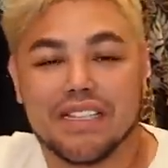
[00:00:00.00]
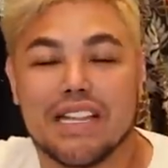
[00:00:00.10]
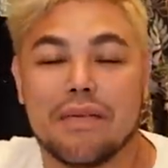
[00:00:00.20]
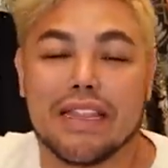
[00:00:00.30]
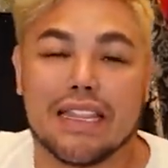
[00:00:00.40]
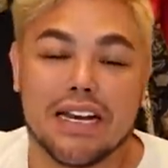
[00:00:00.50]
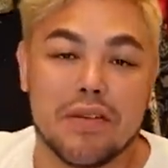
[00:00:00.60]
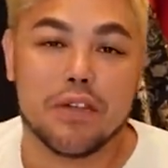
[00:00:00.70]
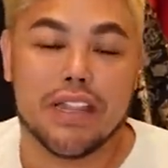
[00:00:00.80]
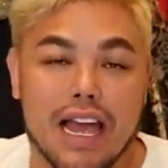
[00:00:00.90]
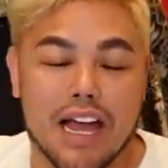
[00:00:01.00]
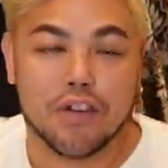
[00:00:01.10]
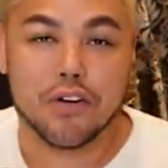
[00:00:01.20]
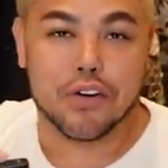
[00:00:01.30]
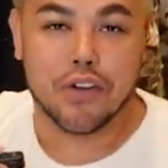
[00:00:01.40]
Selamat datang di butik
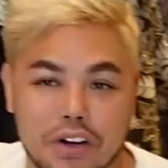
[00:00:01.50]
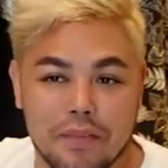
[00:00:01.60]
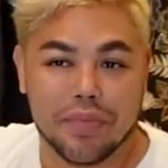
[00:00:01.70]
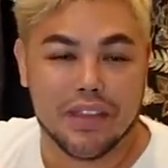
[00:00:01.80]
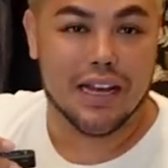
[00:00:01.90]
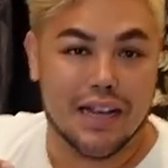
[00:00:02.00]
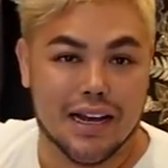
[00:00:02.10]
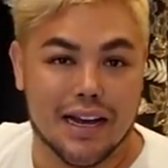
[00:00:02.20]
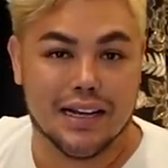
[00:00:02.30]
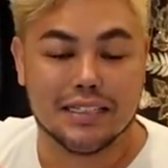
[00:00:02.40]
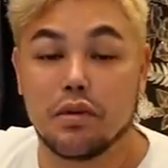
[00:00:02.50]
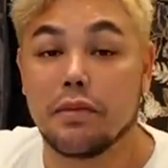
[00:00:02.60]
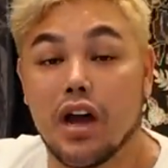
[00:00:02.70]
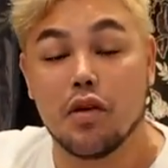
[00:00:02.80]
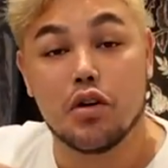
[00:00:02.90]
aku. Uh,
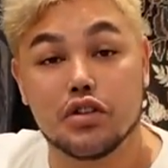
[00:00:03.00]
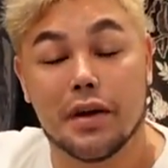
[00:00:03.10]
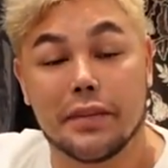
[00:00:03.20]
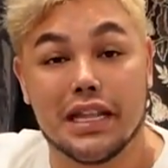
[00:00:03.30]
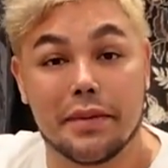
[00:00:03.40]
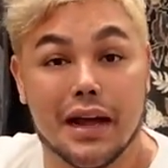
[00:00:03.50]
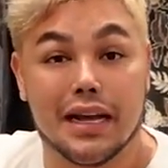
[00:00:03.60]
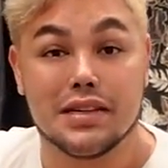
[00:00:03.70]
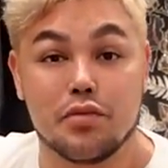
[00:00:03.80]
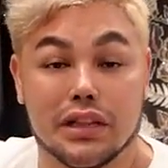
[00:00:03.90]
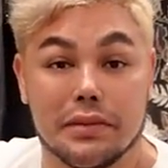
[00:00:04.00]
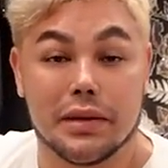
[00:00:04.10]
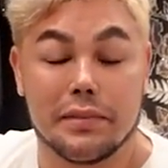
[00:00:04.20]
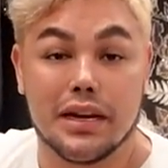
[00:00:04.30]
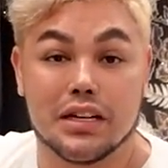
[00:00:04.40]
sebelumnya aku mau ucapin terima kasih buat
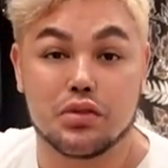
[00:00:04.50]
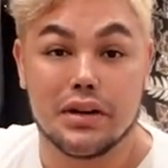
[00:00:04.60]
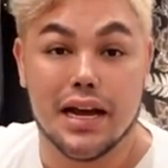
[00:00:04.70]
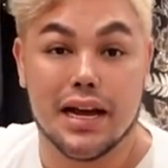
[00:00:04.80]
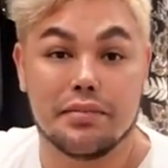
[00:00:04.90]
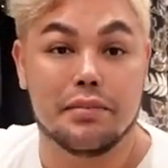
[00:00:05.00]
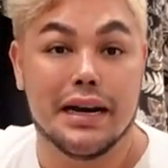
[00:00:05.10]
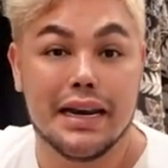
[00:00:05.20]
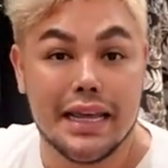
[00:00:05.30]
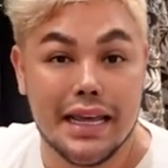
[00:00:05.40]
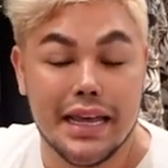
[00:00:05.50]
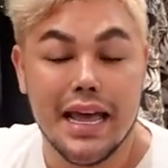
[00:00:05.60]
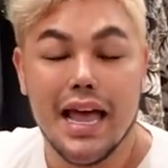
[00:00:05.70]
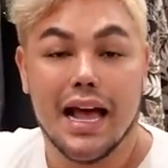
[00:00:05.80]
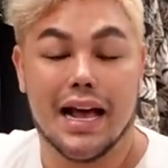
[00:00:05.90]
teman-teman yang sudah beli
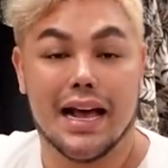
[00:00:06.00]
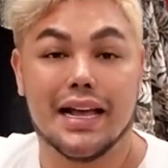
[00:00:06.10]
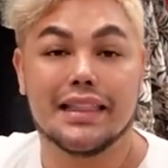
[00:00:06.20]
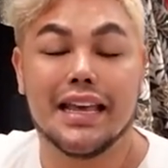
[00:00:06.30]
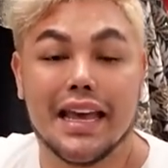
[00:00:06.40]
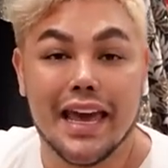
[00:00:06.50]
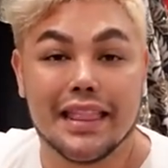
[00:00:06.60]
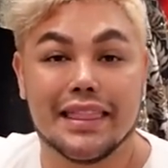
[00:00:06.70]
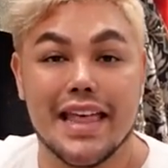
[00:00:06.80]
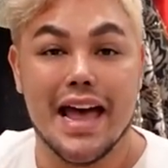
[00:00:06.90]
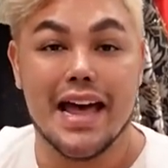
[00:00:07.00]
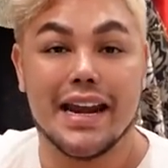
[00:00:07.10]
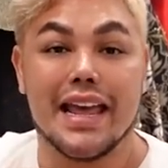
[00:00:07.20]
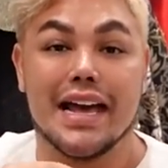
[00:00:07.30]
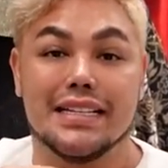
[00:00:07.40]
uh, tiket
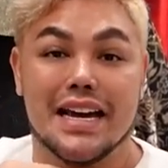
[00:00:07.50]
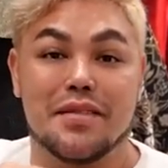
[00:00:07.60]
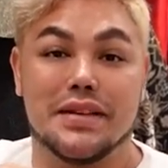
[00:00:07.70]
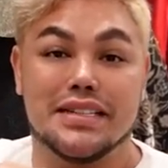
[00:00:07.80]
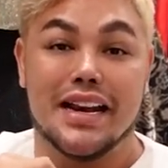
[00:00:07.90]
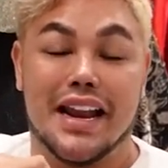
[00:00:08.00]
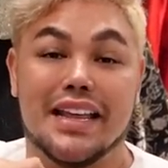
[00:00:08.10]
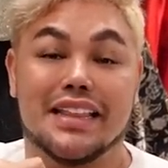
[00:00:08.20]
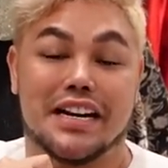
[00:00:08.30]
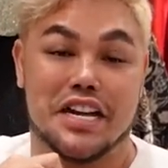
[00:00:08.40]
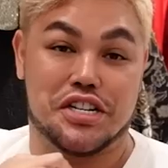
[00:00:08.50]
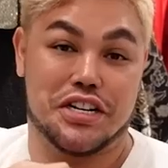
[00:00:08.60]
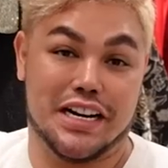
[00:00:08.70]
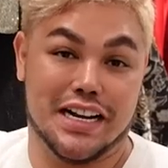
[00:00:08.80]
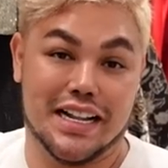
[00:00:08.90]
dari ajang Miss Grand
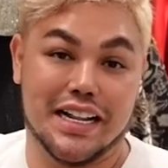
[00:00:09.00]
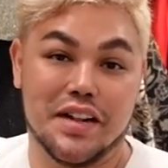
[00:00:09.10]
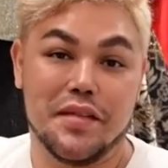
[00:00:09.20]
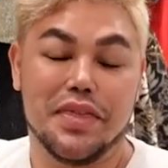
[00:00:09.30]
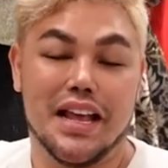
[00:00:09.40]
International.